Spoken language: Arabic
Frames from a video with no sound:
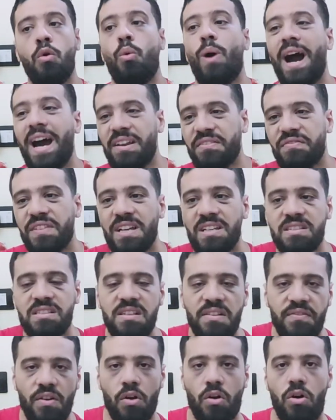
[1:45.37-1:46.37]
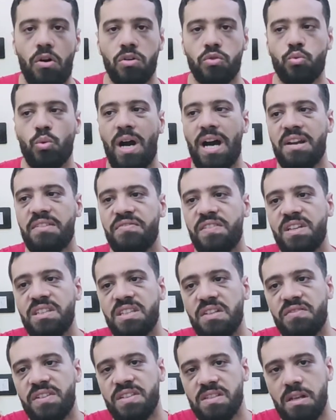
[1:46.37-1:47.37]
وعارفه ايه الصفقات وعارفه ايه
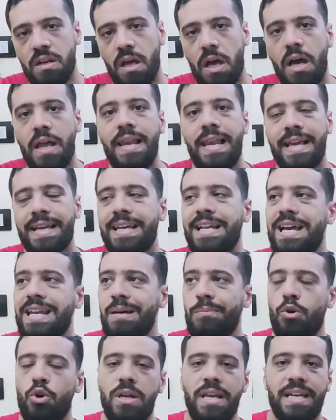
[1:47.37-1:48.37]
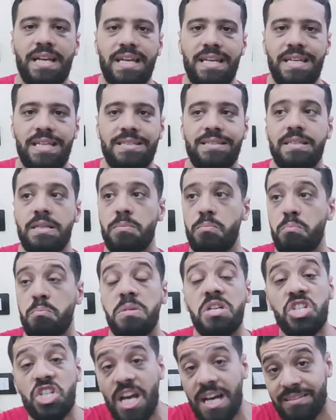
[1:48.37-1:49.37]
تفاصيلها لكن انا بقول لك الناس دي
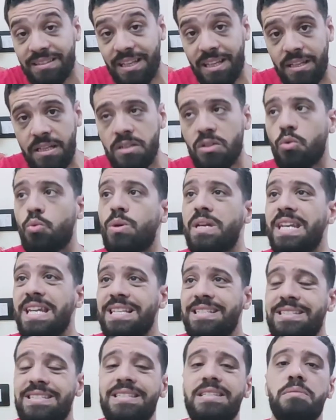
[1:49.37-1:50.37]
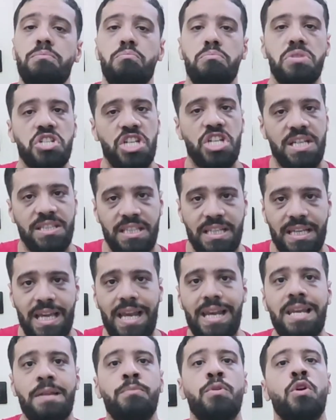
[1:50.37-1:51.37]
مش هتعلن والناس دي مش
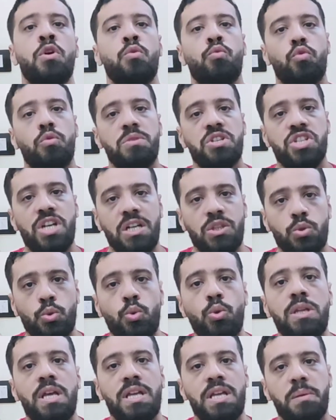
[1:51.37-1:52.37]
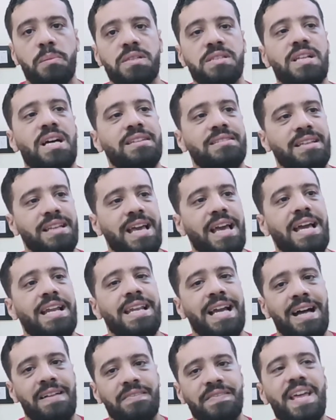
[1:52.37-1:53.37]
هتتكلم ومش هتقول لان مصلحه
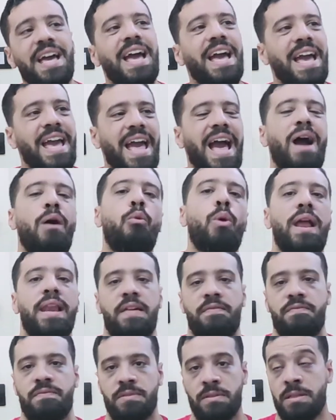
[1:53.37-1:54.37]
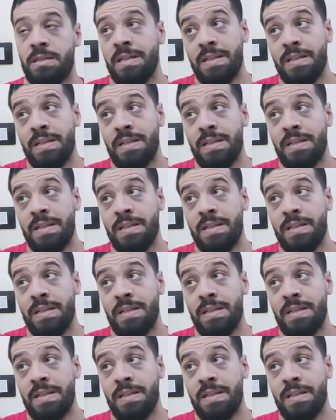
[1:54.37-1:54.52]
الاهلي عندها اولا